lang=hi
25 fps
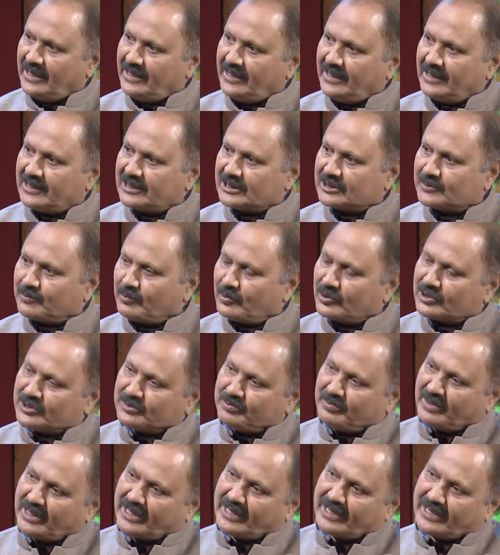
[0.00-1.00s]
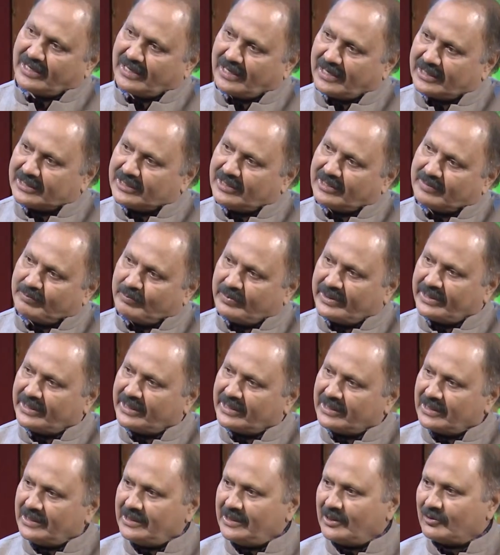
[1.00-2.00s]
या स्पोर्ट्स में आगे बढ़ने
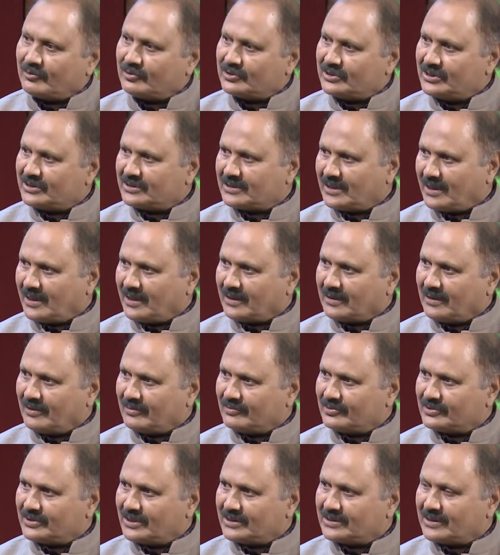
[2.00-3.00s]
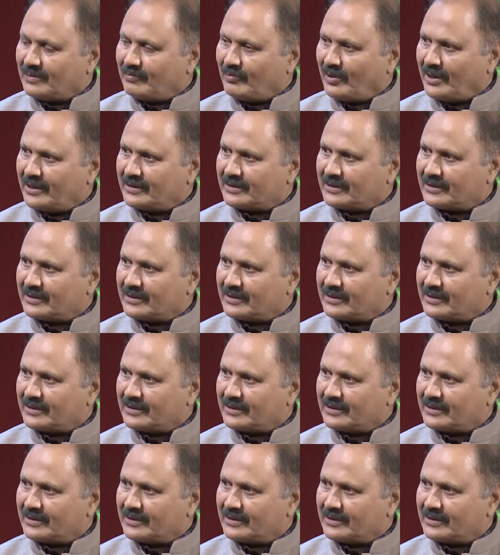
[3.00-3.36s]
के लिए कुछ इस तरह का कुछ ऐसा प्लान